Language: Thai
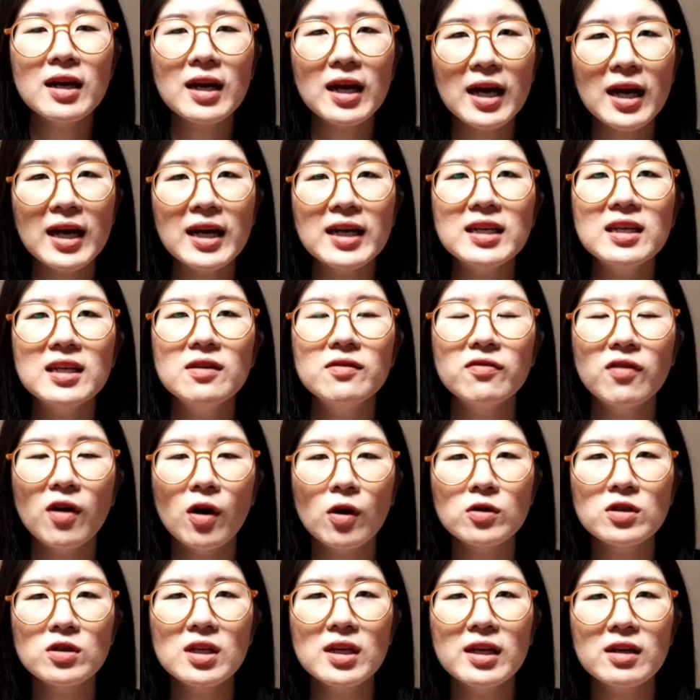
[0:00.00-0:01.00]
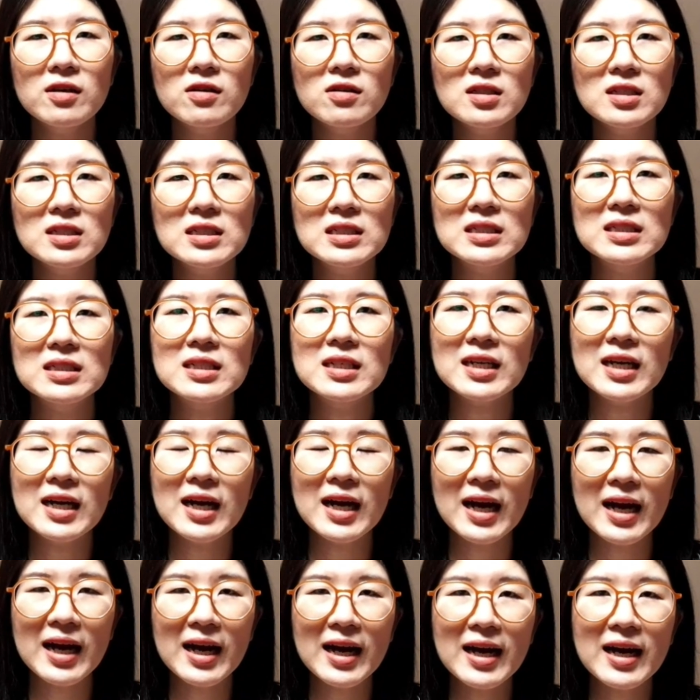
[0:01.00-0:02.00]
ค่า default เนี่ยก็คือ
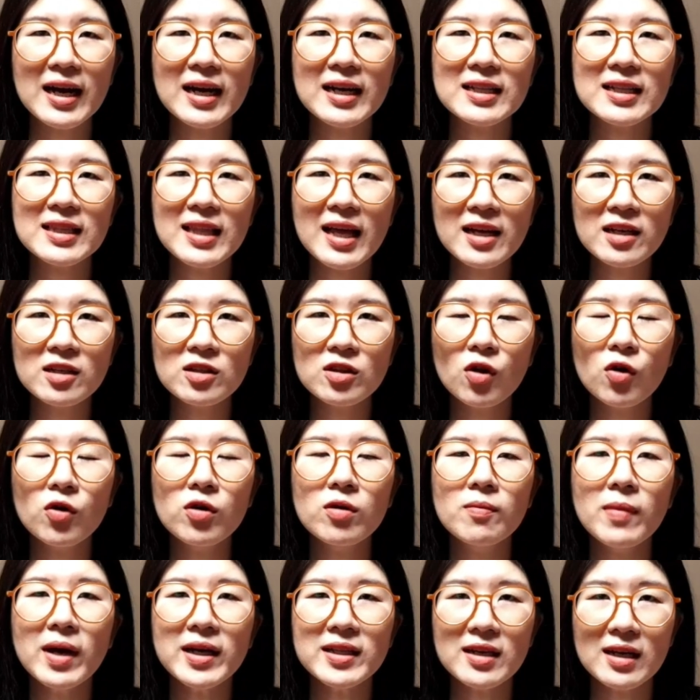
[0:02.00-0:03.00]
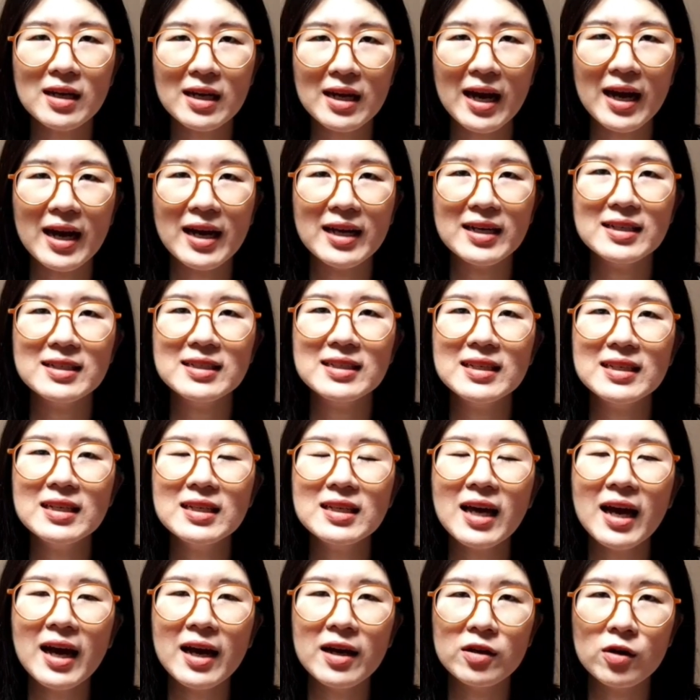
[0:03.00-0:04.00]
ค่าตั้งต้นมาตรฐานที่
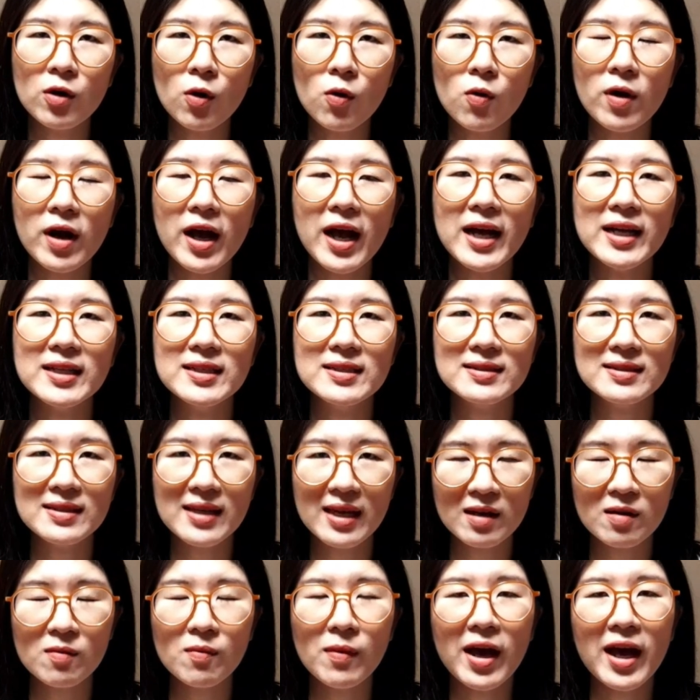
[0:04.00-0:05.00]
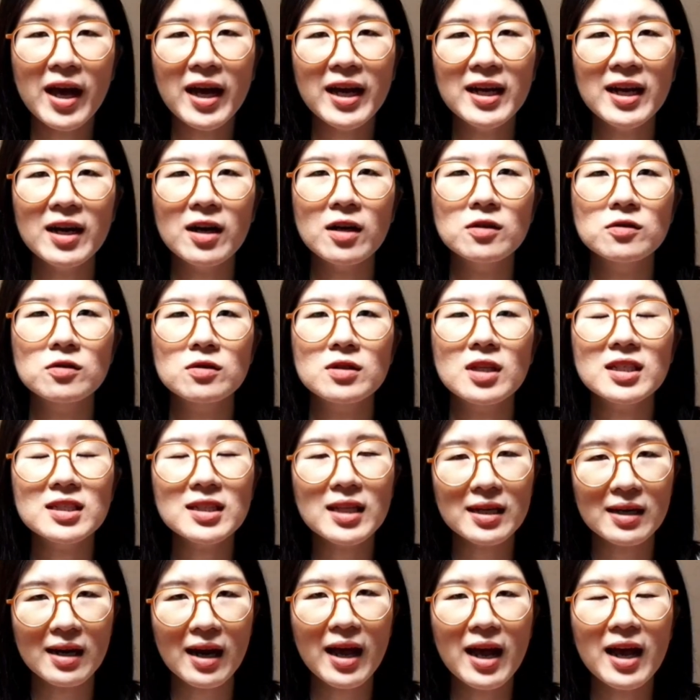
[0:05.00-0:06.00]
ทางโรงงานเซตมาให้เราตั้ง
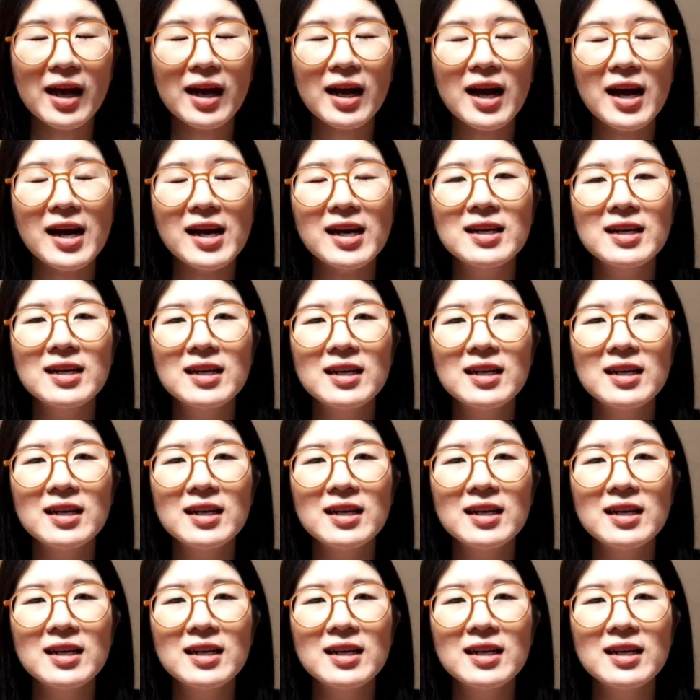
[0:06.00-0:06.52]
แต่แรกค่ะ